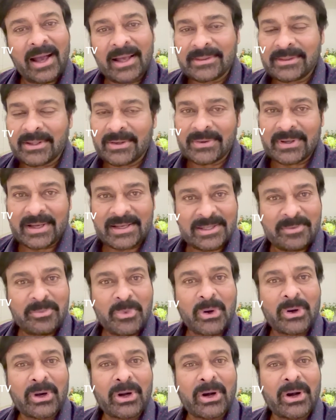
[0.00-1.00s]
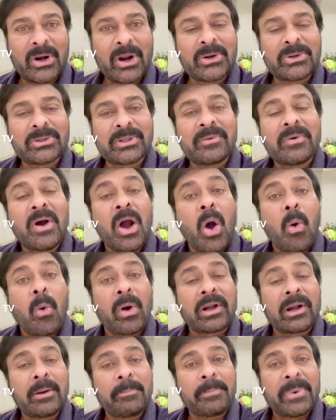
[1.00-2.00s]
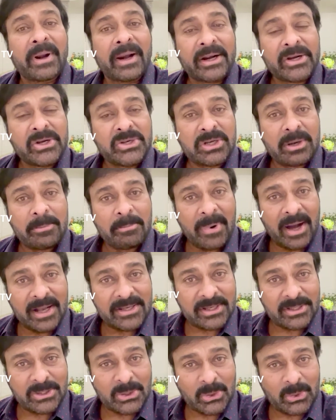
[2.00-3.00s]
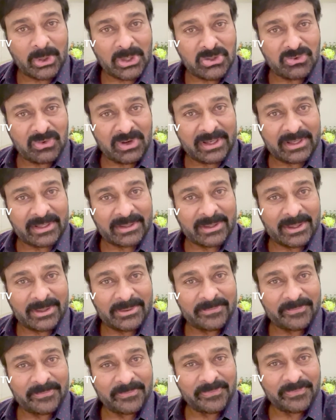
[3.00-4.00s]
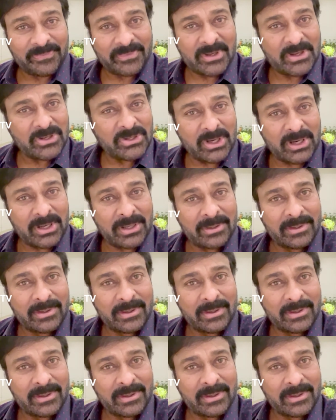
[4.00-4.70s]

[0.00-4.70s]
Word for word: అందరం కలిసి మొక్కలు నాటుదాం వాటిని పరిరక్షించే బాధ్యతలు కూడా స్వీకరిద్దాం సార్